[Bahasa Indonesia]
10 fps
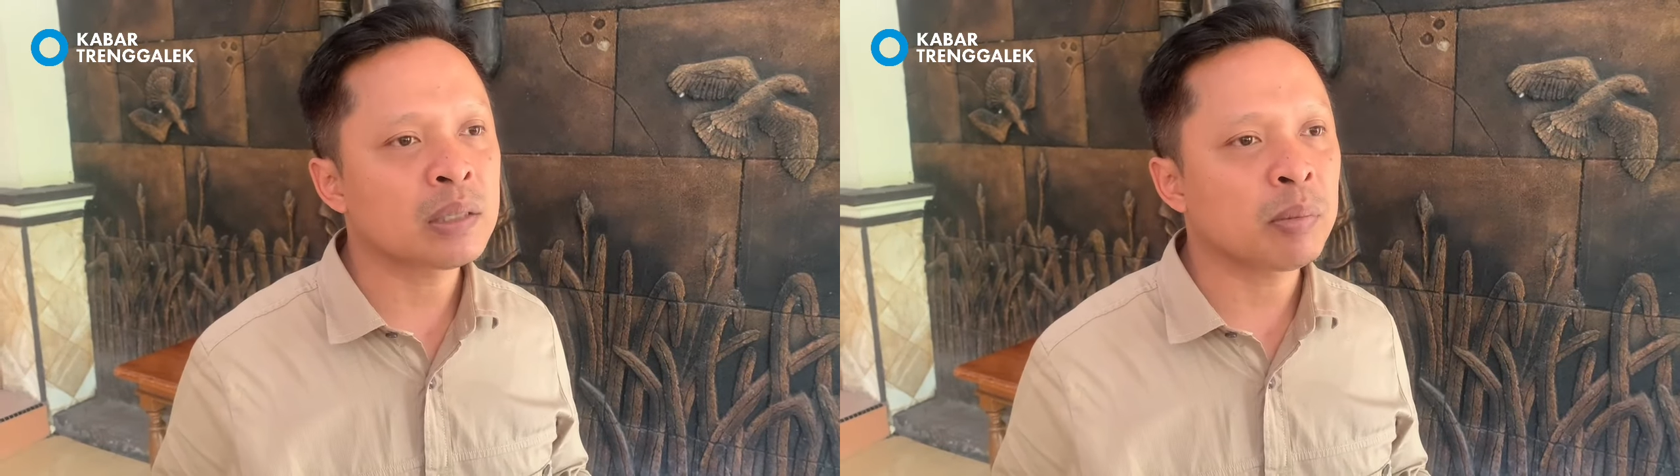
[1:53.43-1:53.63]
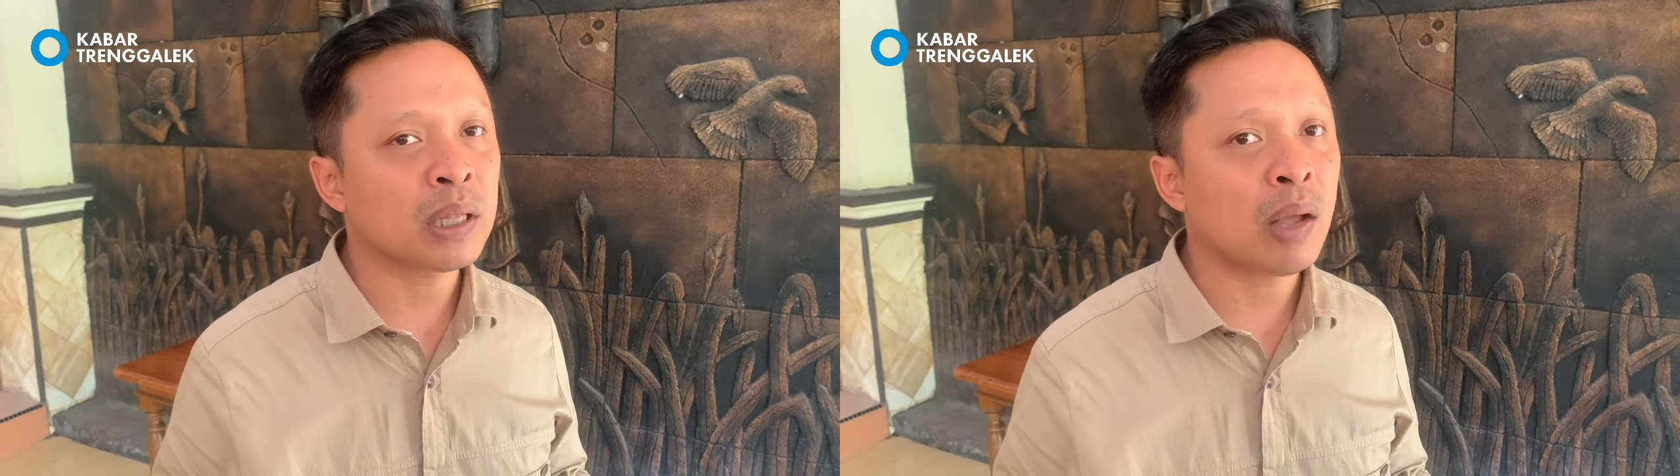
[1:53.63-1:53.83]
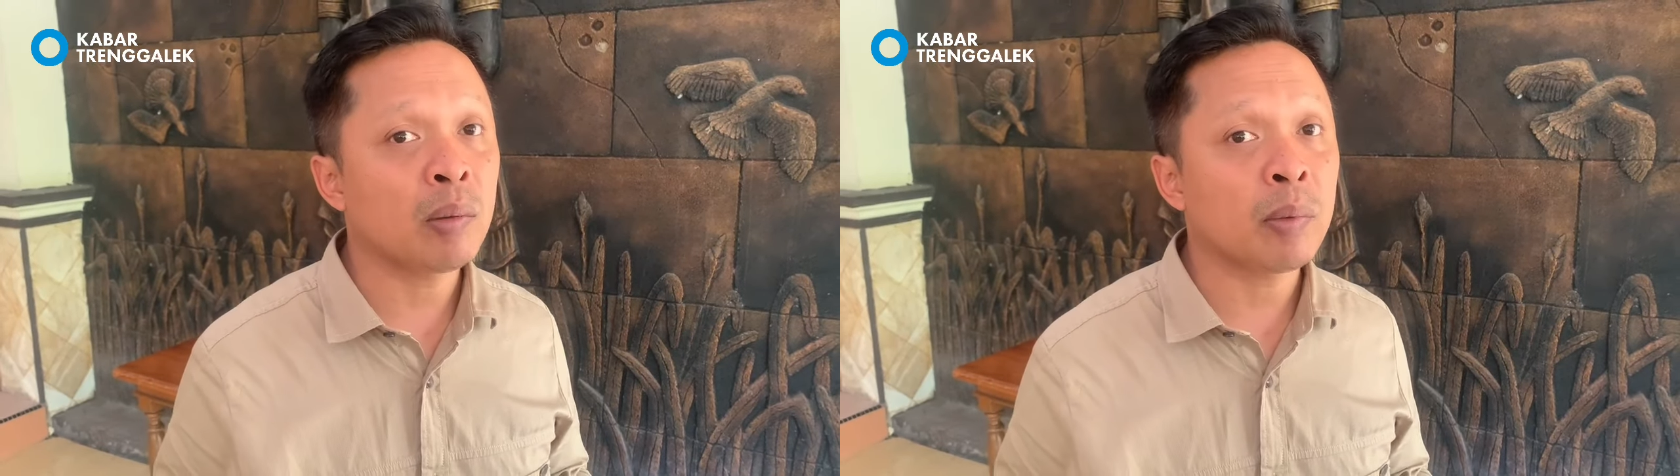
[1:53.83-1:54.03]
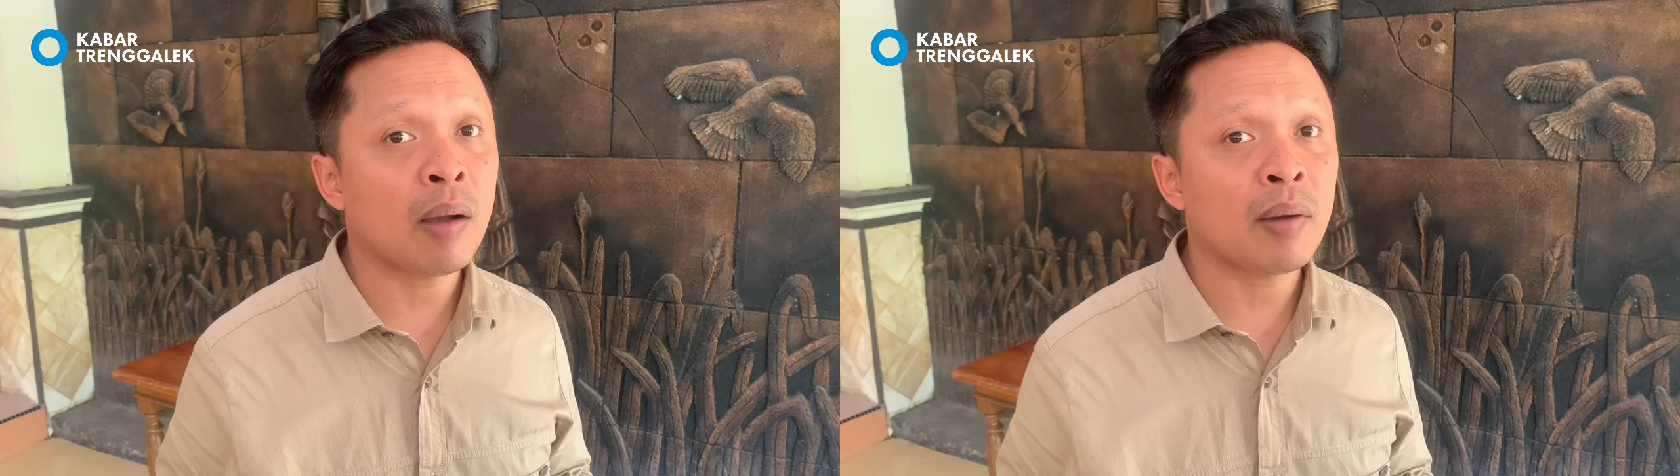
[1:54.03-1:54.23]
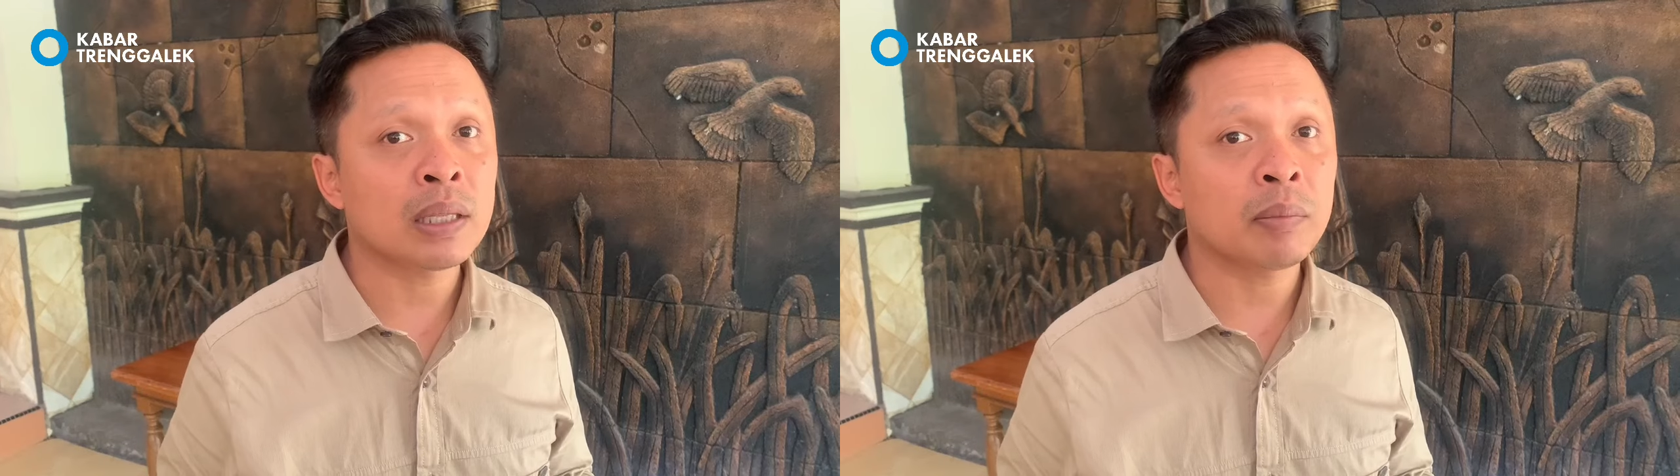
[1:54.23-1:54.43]
pengetahuan
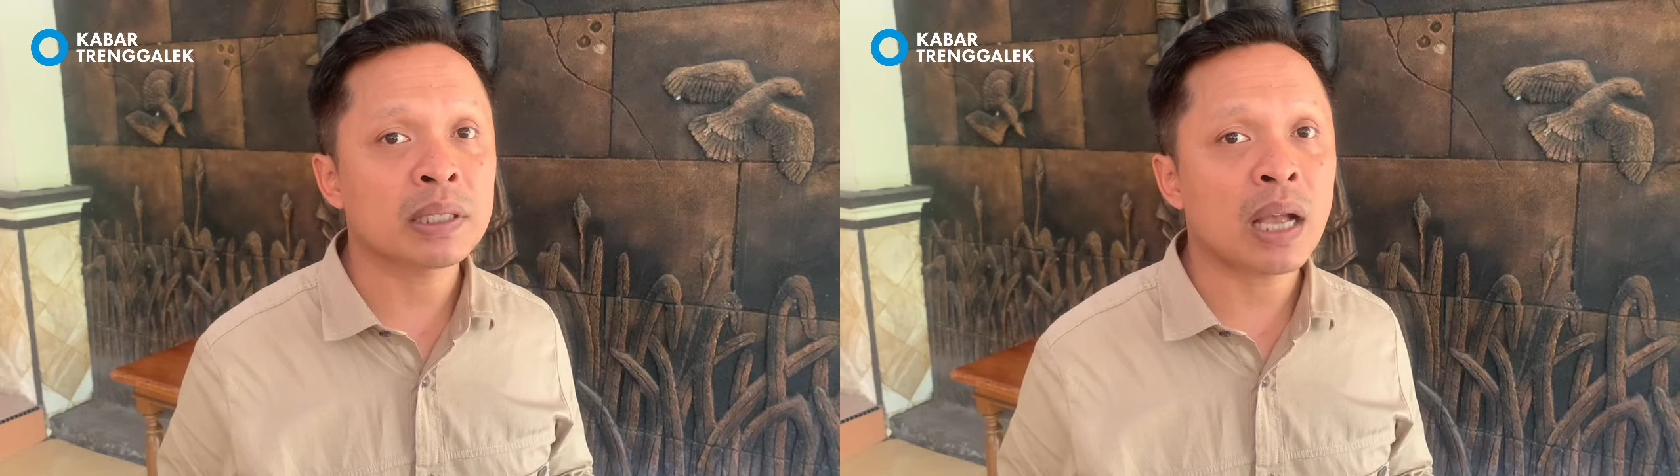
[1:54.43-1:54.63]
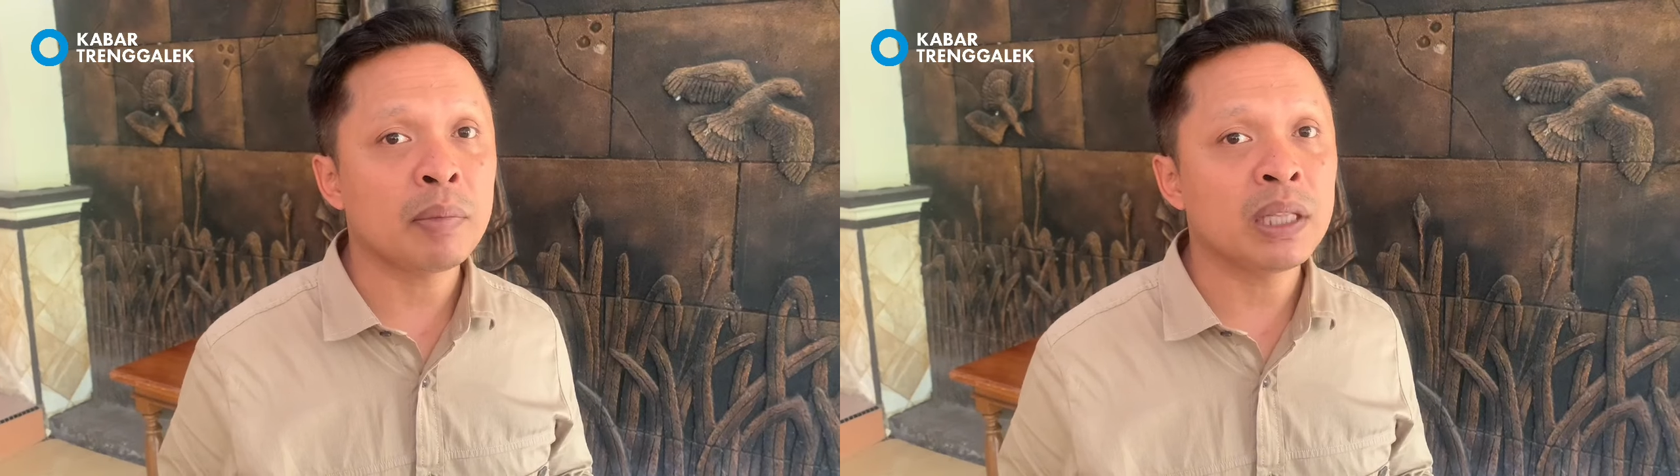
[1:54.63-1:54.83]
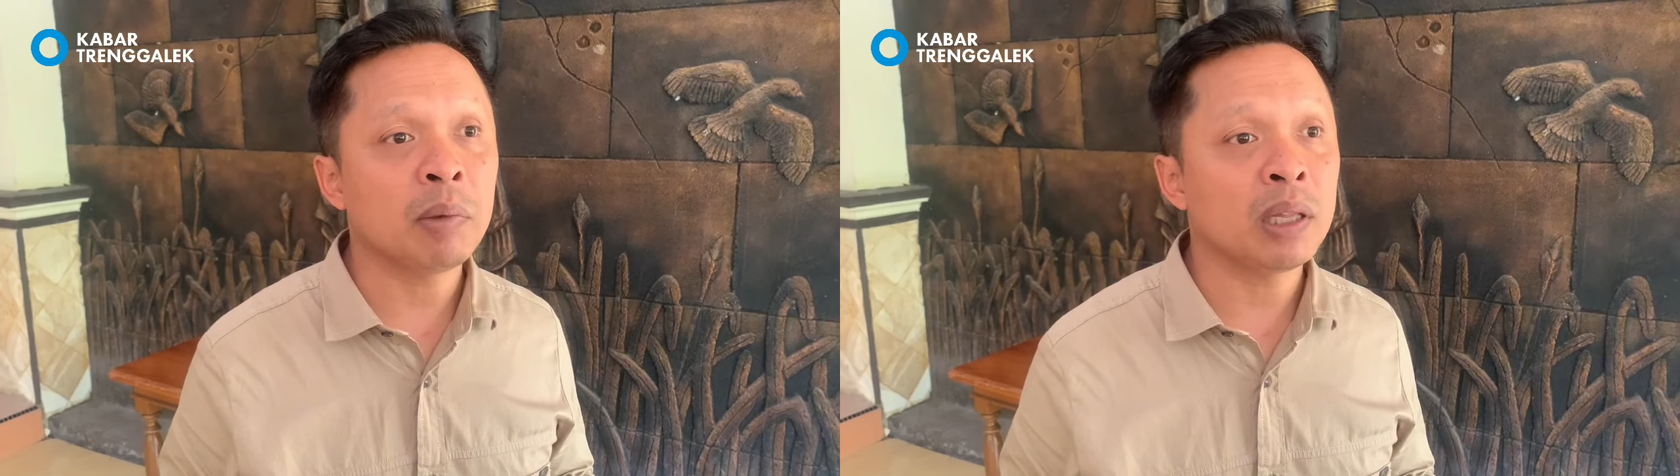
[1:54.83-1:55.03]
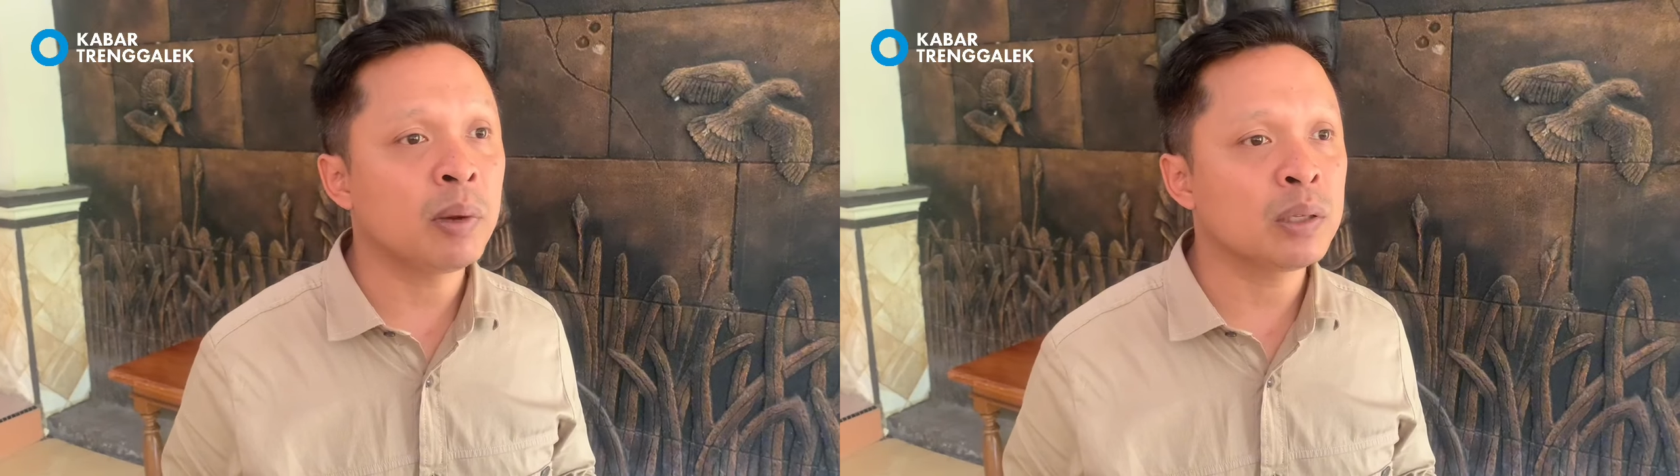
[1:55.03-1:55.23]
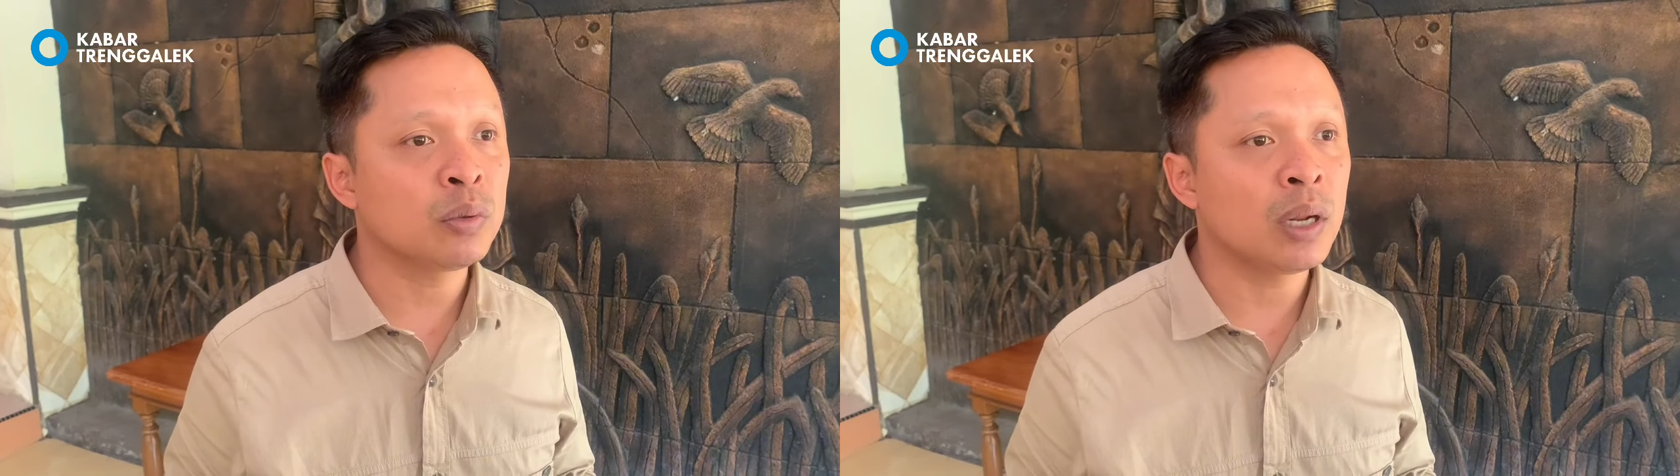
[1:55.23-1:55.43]
pengawas TPS kami
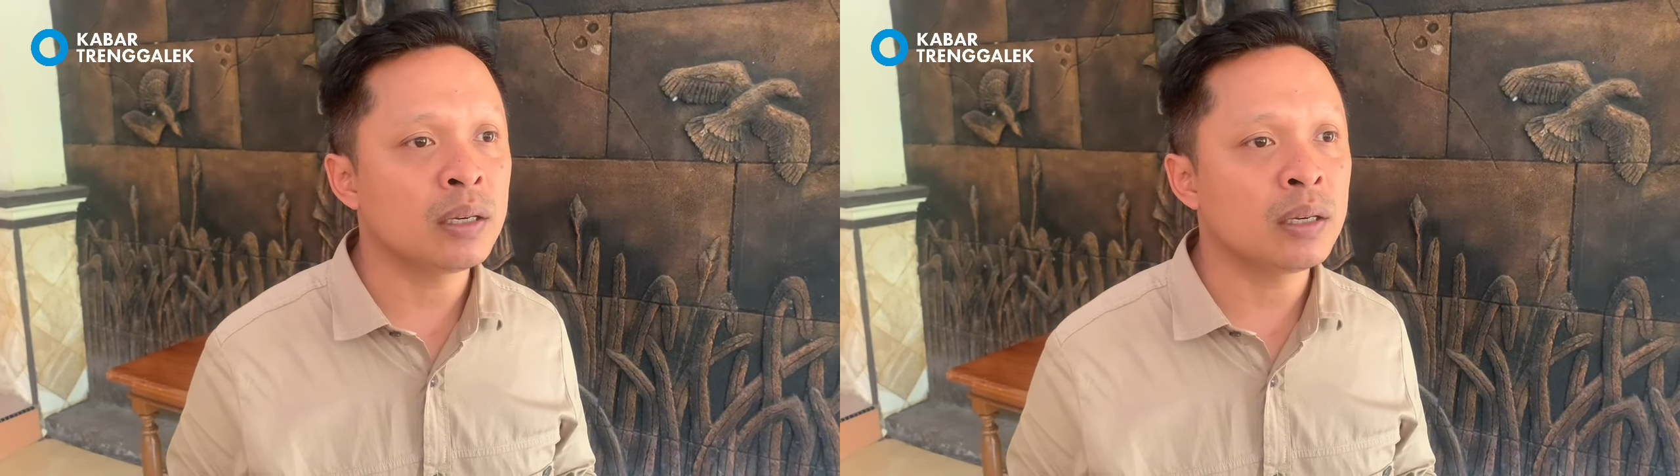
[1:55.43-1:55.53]
tiba-tiba sudah